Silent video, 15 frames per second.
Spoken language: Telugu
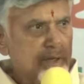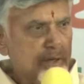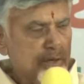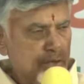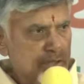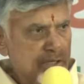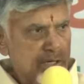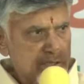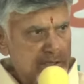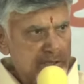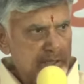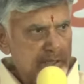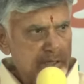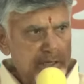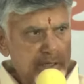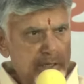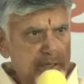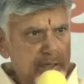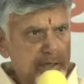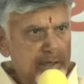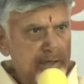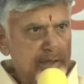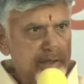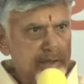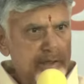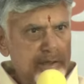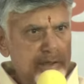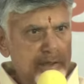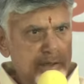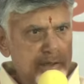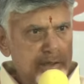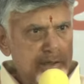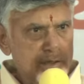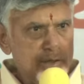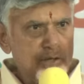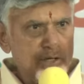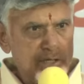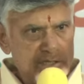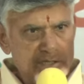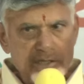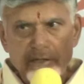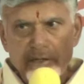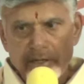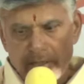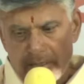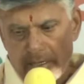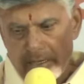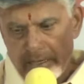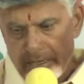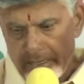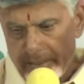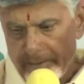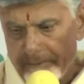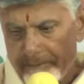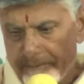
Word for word: ఈరోజు రాష్ట్రానికి ఇది ఒక హిస్టారికల్ డే